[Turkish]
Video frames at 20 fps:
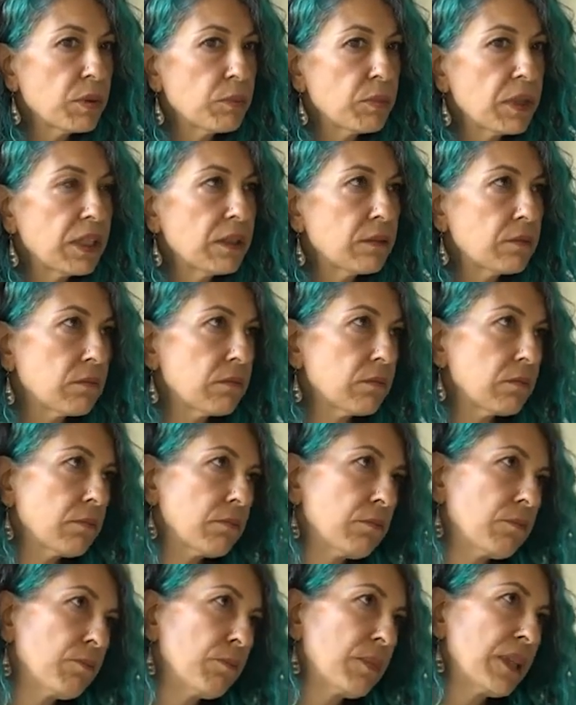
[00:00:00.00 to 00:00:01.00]
bebeğin
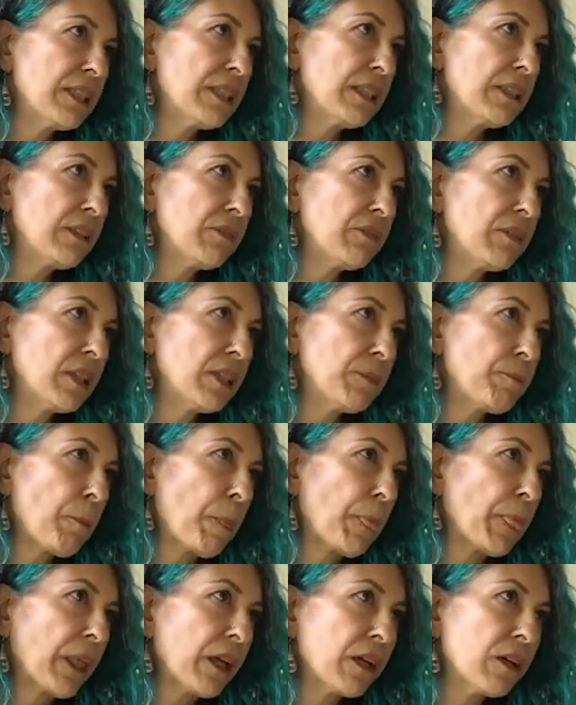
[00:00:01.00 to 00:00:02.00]
bedeni ve
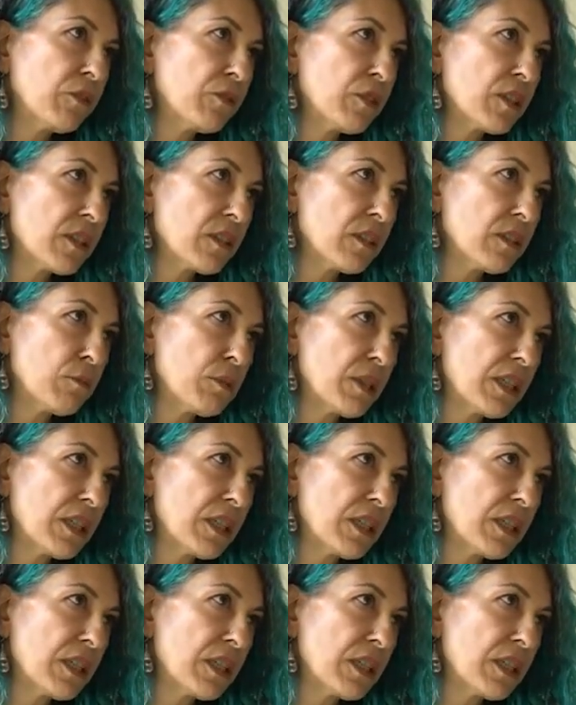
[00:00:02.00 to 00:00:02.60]
kafasını